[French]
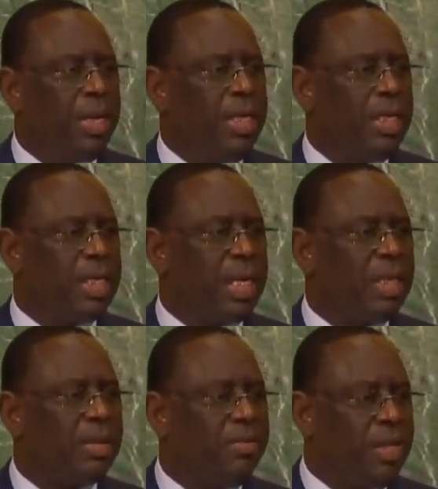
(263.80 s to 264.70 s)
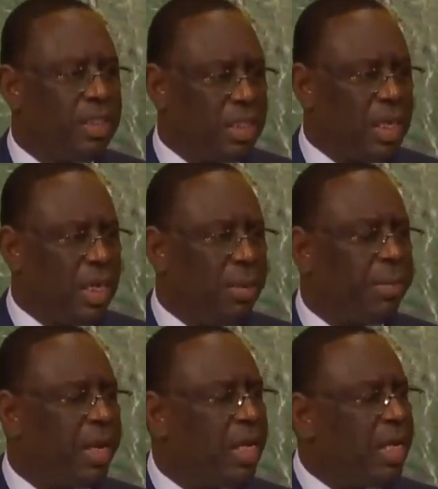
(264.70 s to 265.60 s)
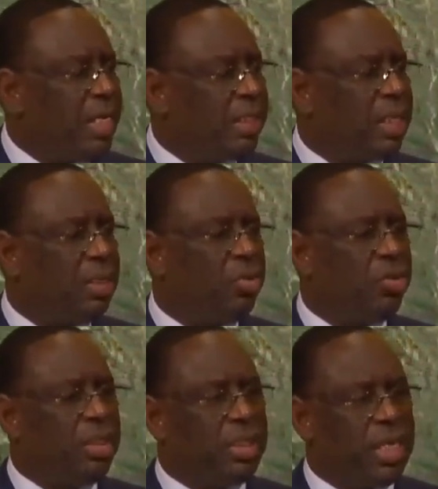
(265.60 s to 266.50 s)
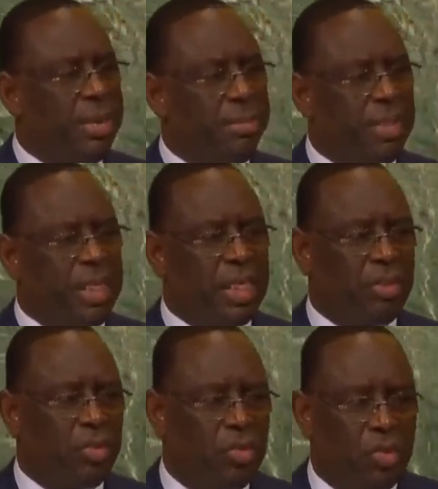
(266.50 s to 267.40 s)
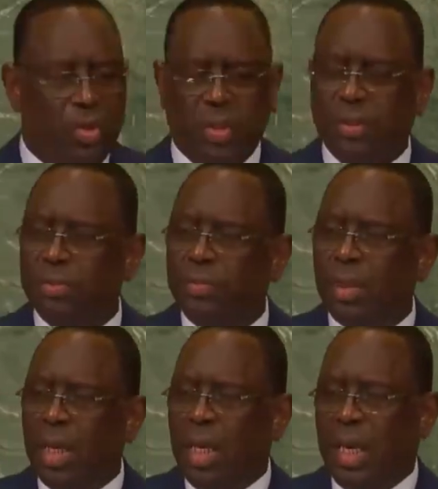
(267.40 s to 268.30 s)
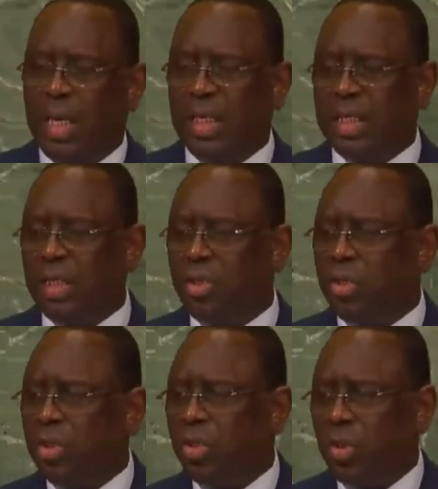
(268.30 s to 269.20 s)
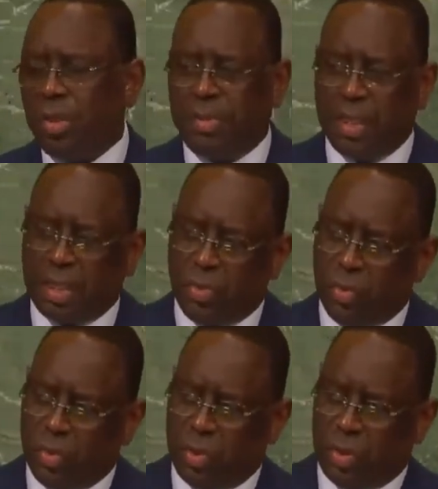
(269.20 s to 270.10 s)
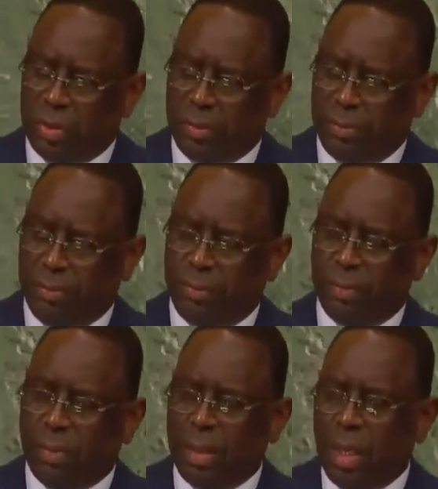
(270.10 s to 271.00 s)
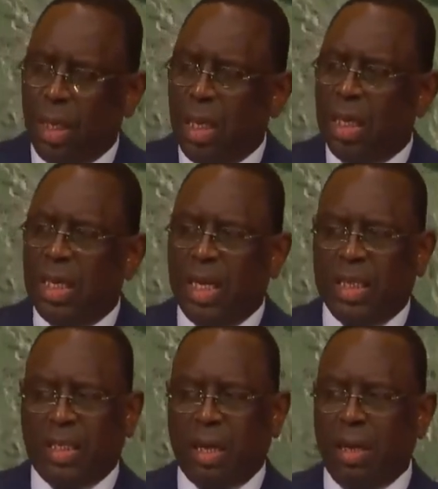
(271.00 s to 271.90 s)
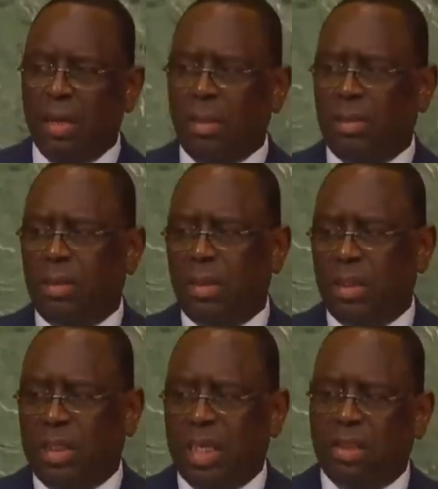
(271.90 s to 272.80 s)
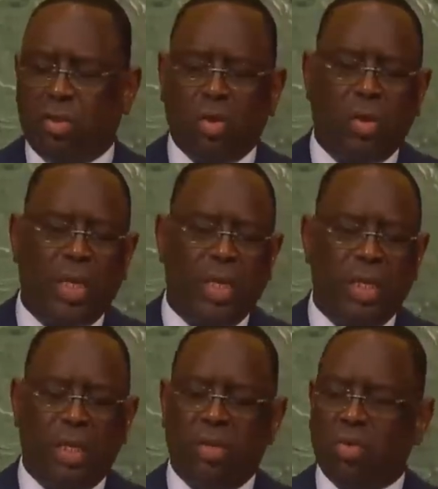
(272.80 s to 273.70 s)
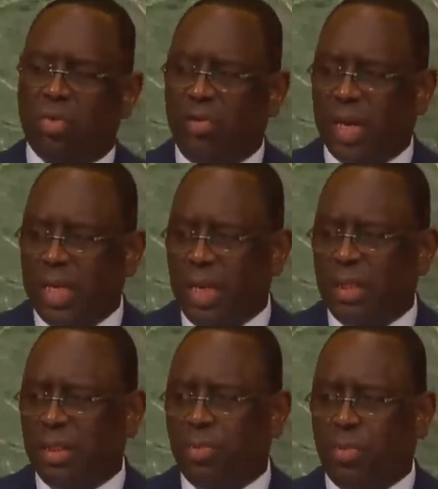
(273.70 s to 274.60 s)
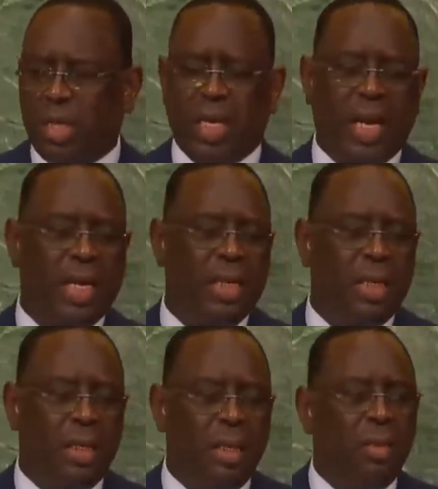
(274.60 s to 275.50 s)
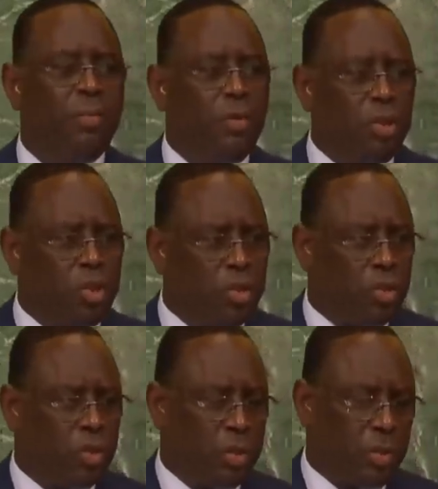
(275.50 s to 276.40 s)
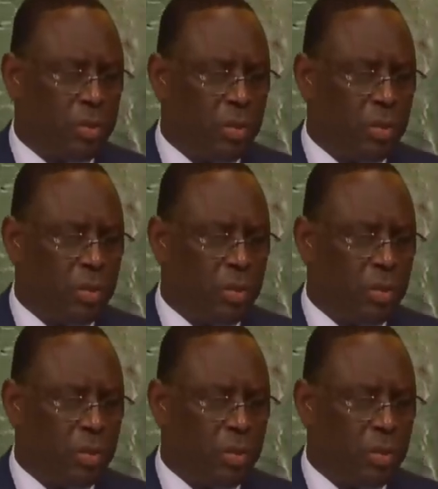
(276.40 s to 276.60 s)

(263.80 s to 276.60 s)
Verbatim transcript: Près de 80 ans après la naissance du système des Nations Unies et des institutions de Bretton Woods, il est temps d'instaurer une gouvernance mondiale plus juste,